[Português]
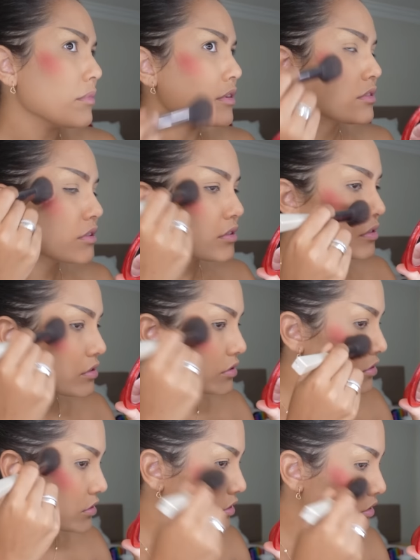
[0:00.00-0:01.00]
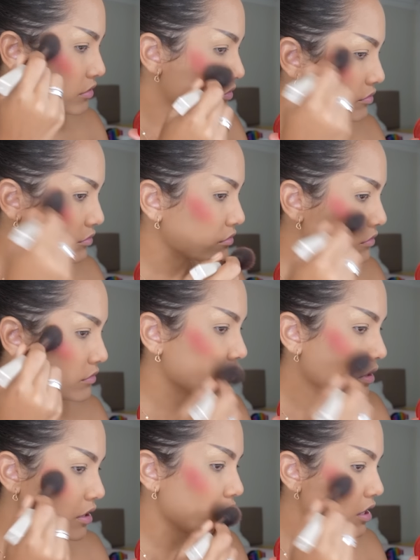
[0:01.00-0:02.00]
Meu Deus do céu.
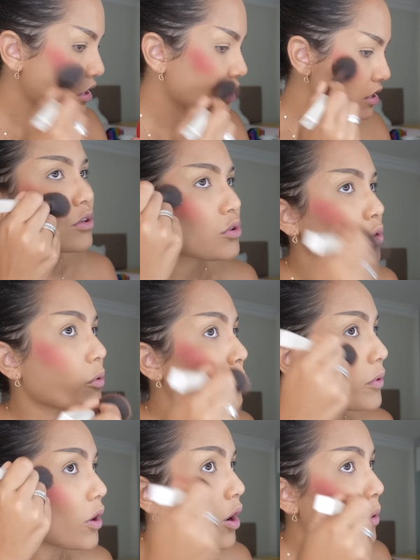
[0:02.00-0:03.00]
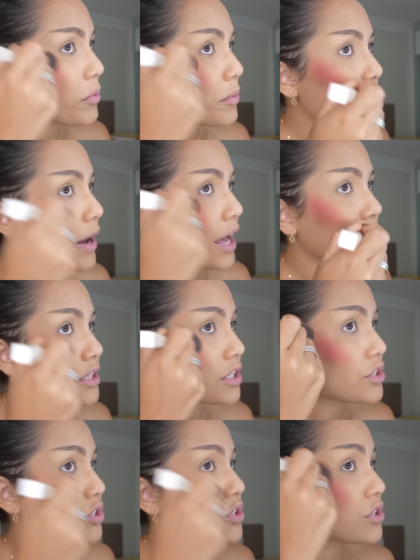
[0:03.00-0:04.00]
Eu tô o próprio
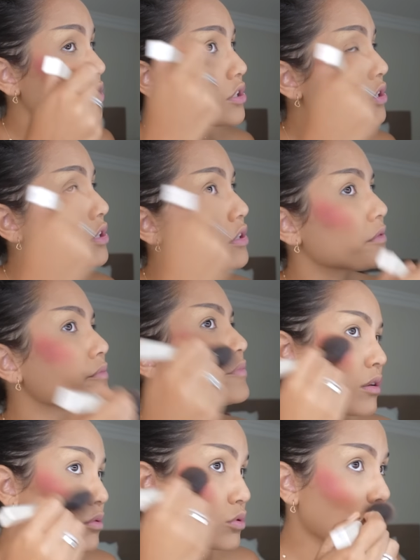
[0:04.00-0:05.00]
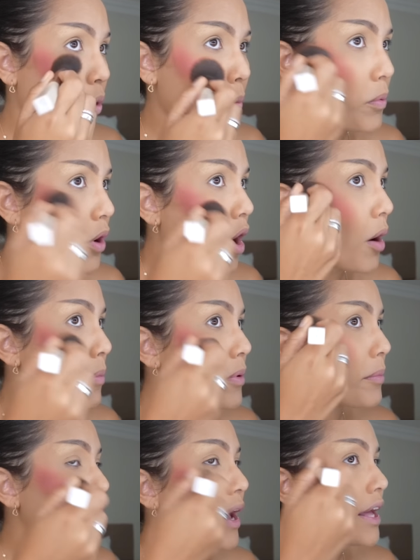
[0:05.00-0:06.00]
patatinho, eu sou o
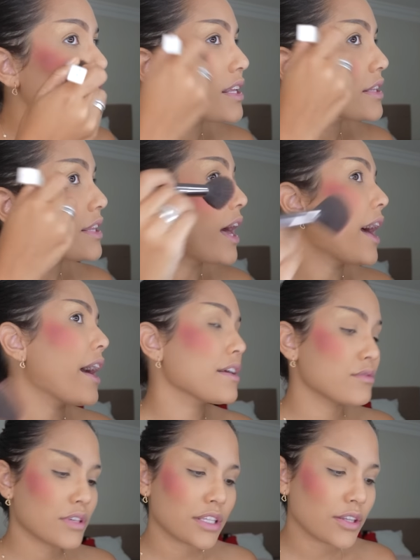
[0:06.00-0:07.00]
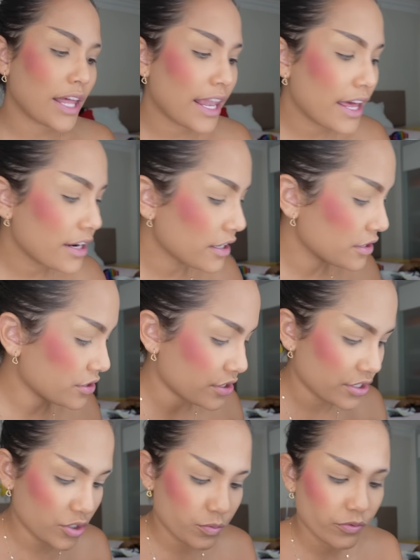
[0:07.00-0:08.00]
próprio patatá. Isso aqui não é laranja,
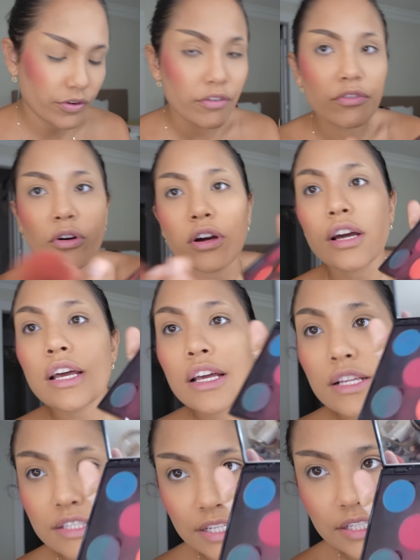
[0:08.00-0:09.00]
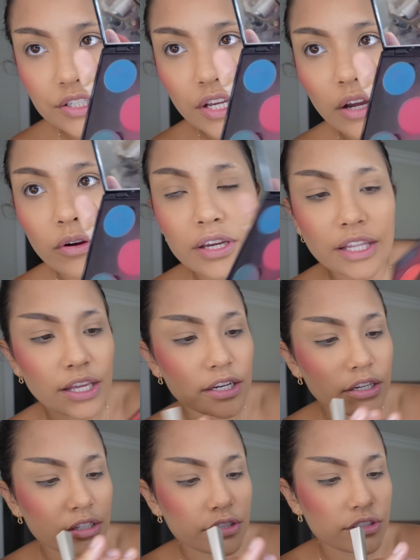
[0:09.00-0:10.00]
gente, por favor. Vocês enxergam aqui
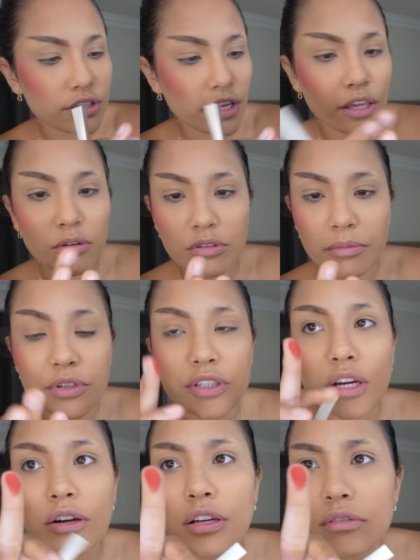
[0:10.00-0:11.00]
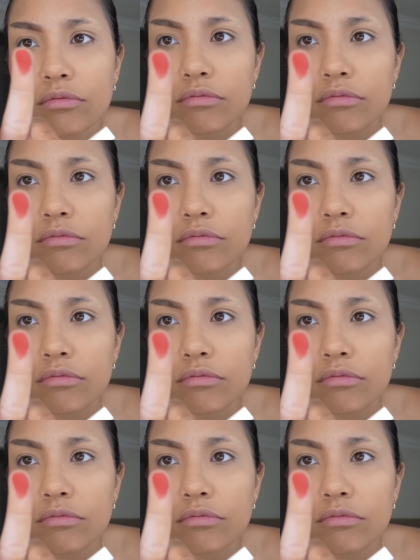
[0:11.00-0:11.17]
laranja? Eu também enxergo.